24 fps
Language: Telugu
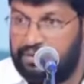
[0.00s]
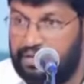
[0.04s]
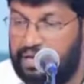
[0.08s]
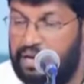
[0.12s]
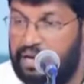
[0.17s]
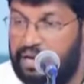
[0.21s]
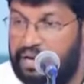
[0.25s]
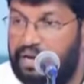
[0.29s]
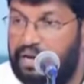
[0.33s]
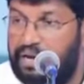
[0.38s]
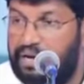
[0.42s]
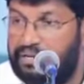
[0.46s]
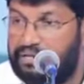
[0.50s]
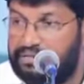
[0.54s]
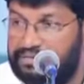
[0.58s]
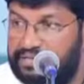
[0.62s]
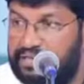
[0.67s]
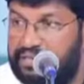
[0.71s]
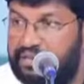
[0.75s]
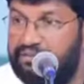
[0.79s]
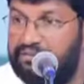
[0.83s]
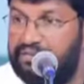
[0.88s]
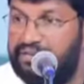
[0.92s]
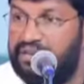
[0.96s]
నా
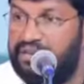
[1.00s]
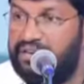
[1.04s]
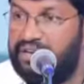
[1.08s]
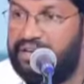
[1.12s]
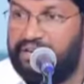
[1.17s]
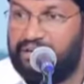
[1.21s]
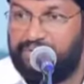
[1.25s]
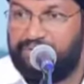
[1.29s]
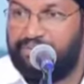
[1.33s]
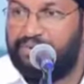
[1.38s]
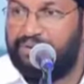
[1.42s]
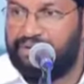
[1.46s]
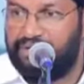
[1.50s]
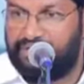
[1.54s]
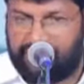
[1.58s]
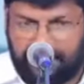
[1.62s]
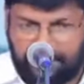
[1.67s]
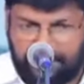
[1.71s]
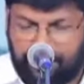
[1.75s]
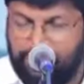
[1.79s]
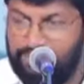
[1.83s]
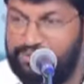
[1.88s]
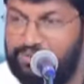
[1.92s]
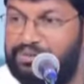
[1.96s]
సెలవు ఇంకా
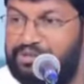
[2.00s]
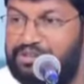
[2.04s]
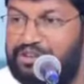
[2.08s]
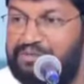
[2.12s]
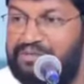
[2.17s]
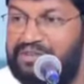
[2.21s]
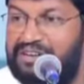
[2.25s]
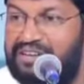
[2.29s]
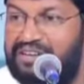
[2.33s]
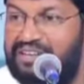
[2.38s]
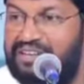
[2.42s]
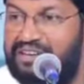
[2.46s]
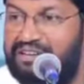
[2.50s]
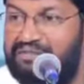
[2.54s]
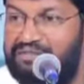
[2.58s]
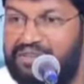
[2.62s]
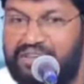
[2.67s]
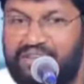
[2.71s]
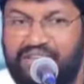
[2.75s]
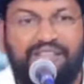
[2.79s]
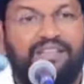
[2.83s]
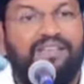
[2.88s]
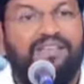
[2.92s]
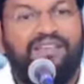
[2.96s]
ఇంకా ఎదురు చూడటం ఏంటి
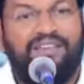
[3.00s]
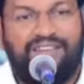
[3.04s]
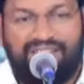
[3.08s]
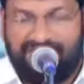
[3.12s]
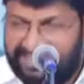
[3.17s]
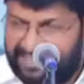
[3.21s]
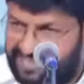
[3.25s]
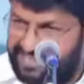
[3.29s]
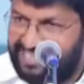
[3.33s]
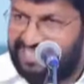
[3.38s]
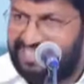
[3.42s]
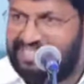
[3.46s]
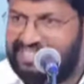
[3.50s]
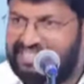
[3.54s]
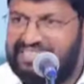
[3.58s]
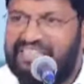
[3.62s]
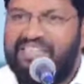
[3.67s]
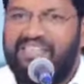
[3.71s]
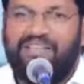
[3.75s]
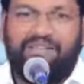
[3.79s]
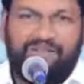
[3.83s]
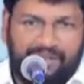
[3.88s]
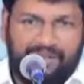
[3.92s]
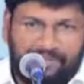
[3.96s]
కవి రెడీ
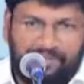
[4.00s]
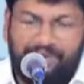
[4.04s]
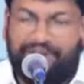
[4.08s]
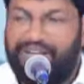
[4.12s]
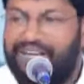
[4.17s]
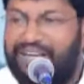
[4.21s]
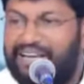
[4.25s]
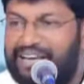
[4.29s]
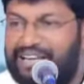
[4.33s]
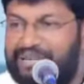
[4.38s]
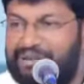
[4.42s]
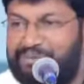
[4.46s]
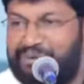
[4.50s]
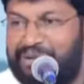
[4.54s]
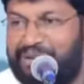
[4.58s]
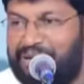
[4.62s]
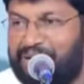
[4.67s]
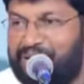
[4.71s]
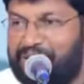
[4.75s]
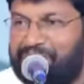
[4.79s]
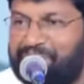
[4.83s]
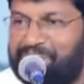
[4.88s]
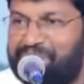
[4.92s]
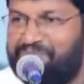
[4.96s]
ఇప్పుడే
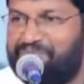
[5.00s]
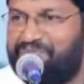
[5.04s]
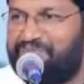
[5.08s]
కానివ్వన్నాడు